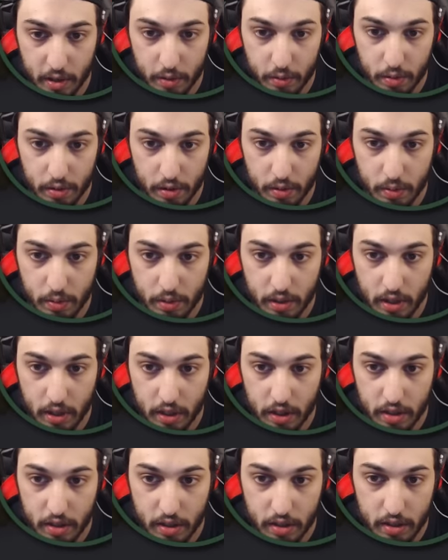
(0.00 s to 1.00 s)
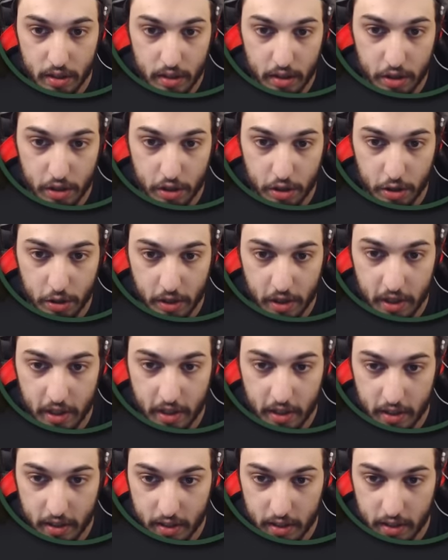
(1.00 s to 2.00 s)
prendere tutte e due. Ah, tu devi fare una Gigione.
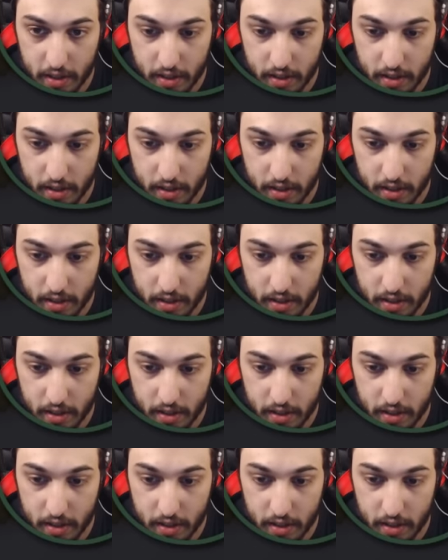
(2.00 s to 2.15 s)
cosa, Simo,